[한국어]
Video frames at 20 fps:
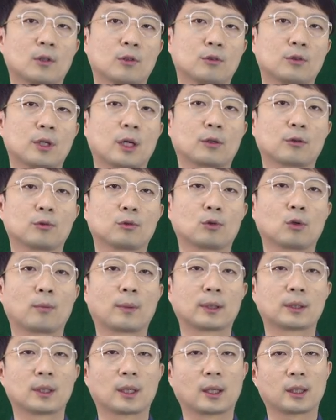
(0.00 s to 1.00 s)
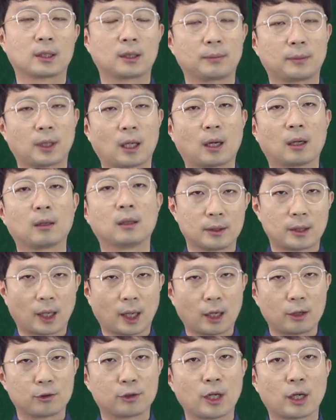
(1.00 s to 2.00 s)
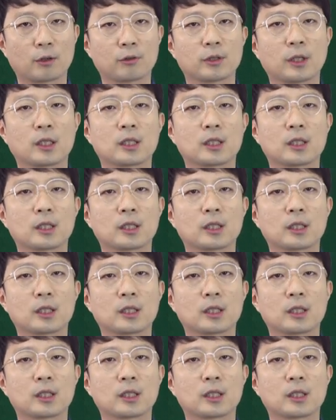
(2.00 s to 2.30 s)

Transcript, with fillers: 유산균도 마찬가지입니다 제가 유산균